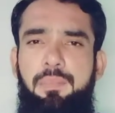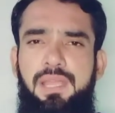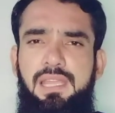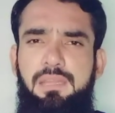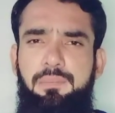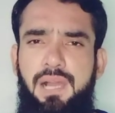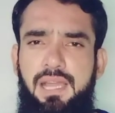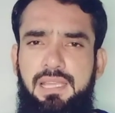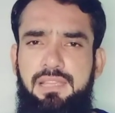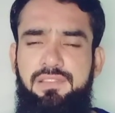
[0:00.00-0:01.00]
अब इन
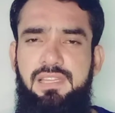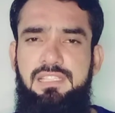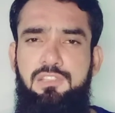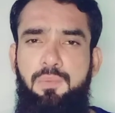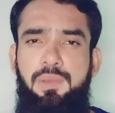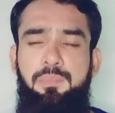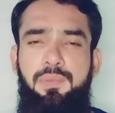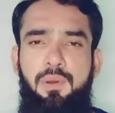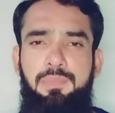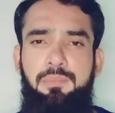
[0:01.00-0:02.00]
भाई के चैनल्स के ऊपर
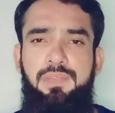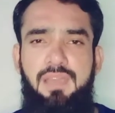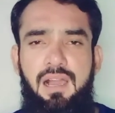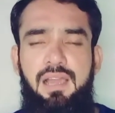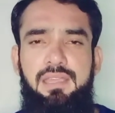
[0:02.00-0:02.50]
प्रॉब्लम क्या